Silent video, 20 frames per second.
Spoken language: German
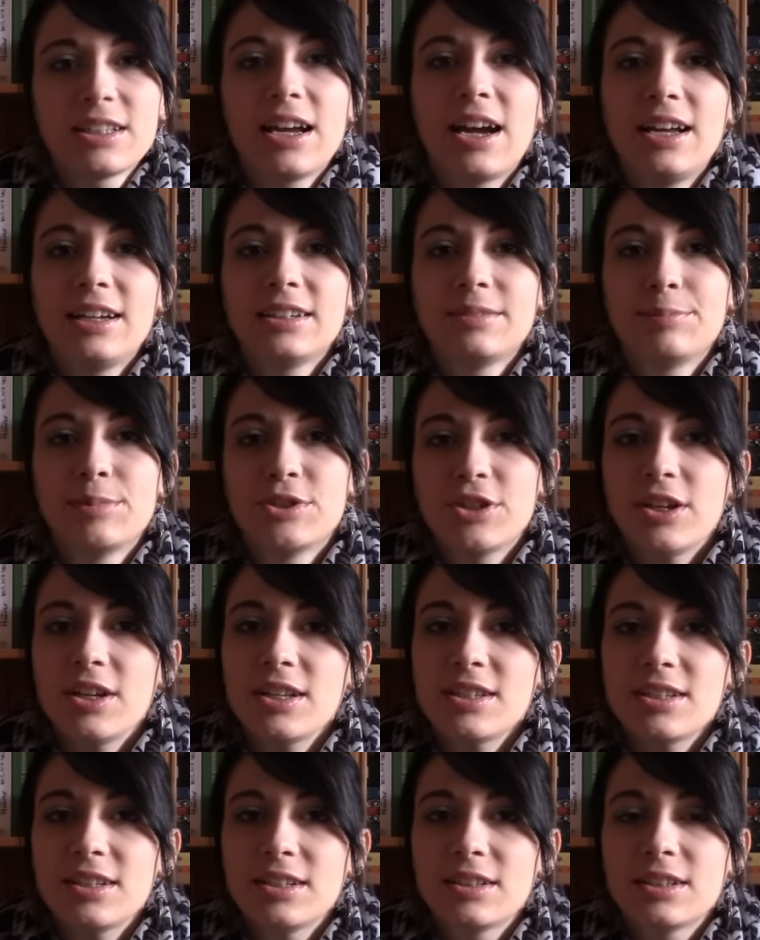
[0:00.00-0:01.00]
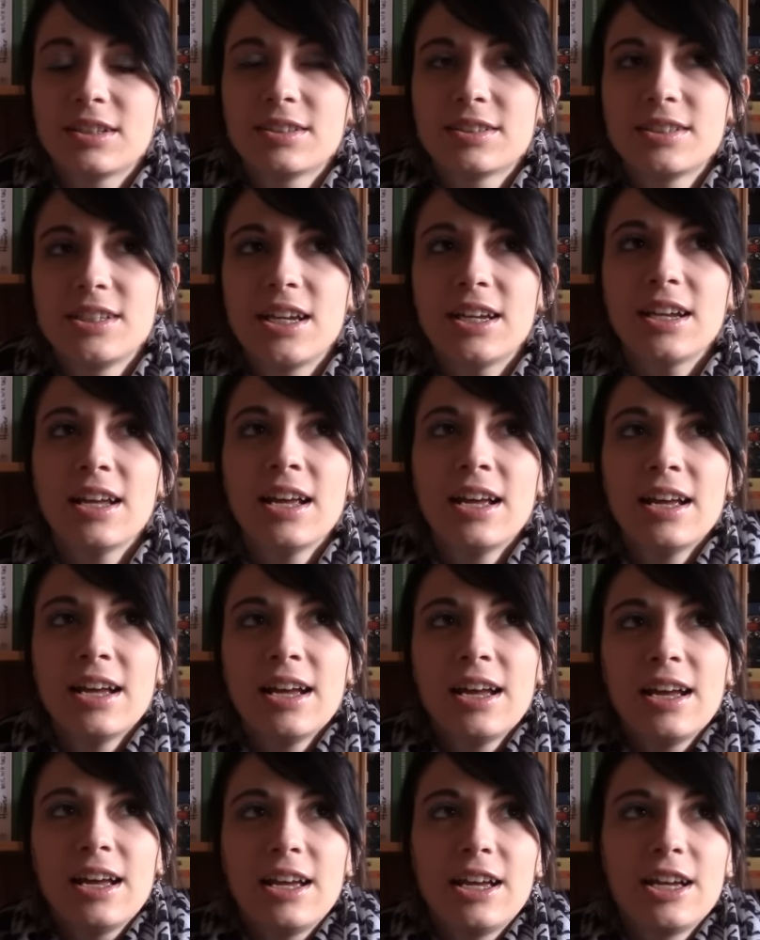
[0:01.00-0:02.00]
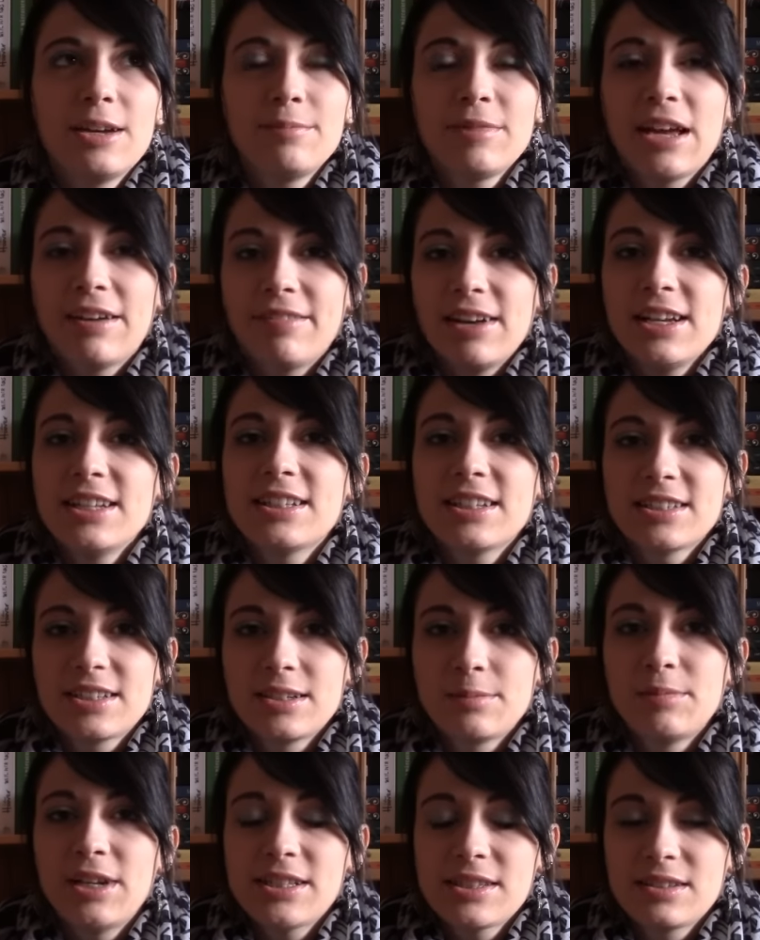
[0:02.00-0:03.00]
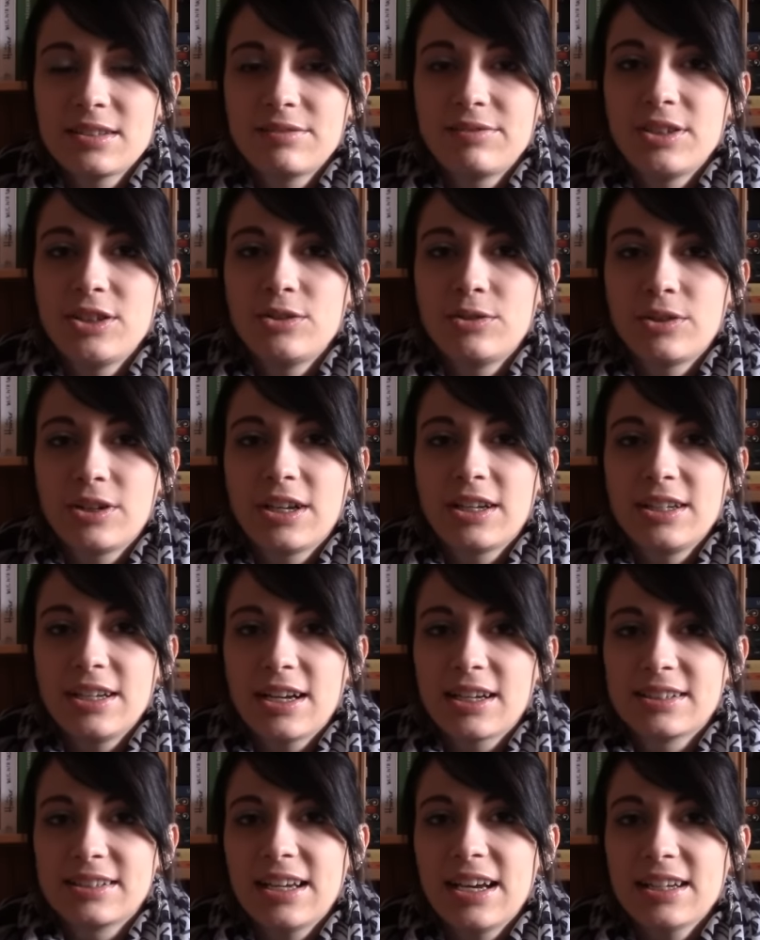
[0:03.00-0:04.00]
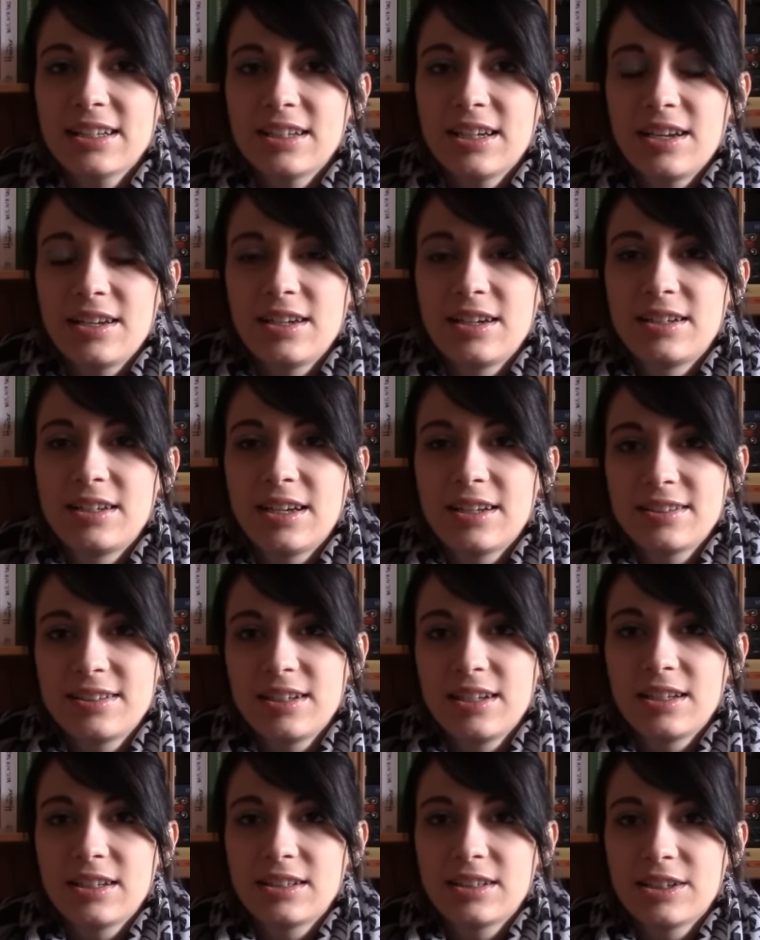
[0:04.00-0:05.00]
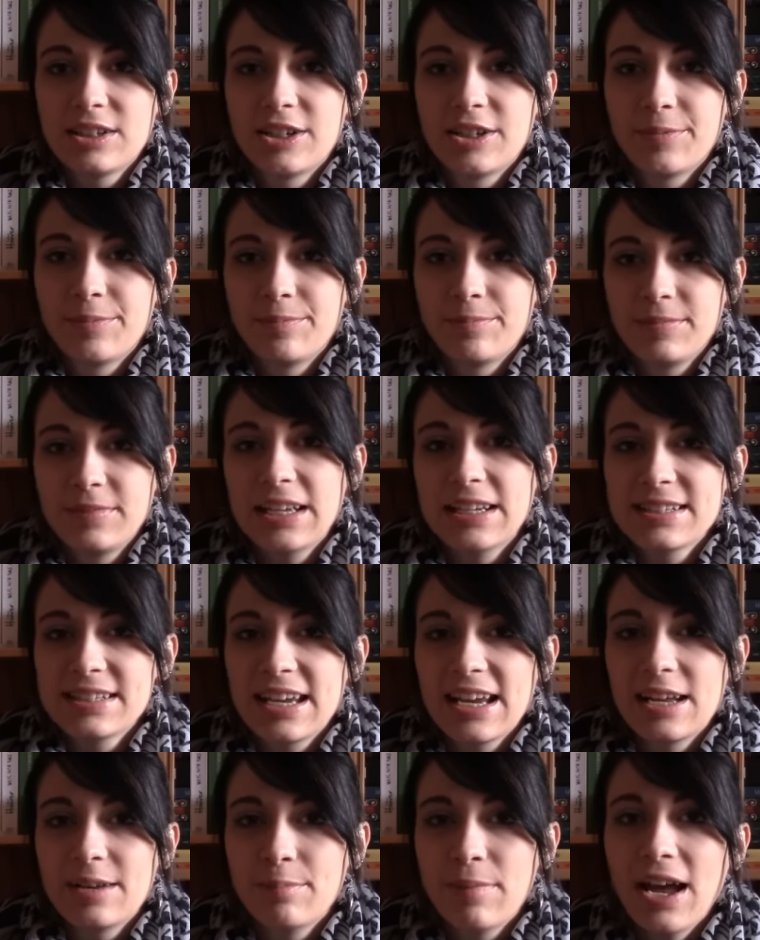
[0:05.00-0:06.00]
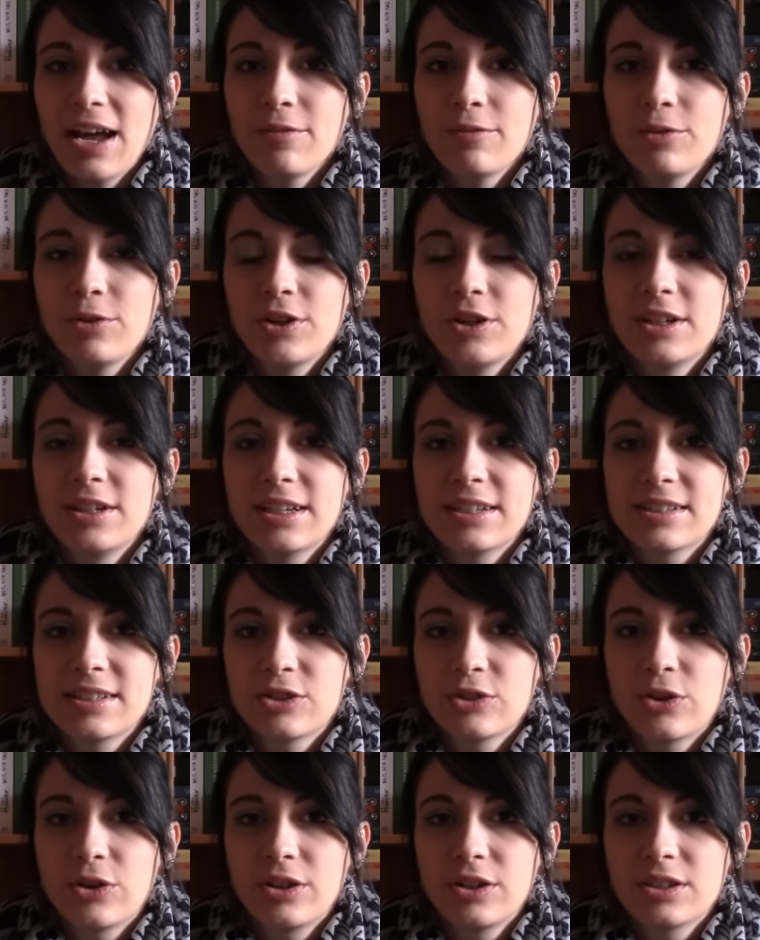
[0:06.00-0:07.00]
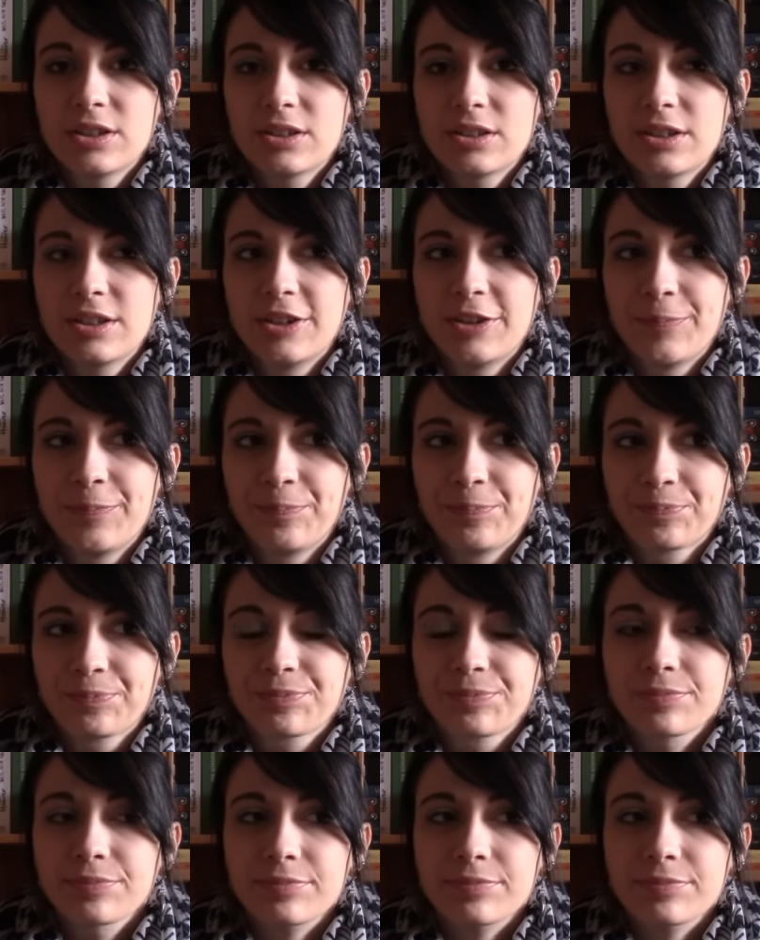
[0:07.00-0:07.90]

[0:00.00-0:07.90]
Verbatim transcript: da besonders interessieren. Ähm, ja, weil ich das in dem letzten Video ja gesagt hatte, dass ich ähm, das gern machen würde, dass ich euch... Ähm,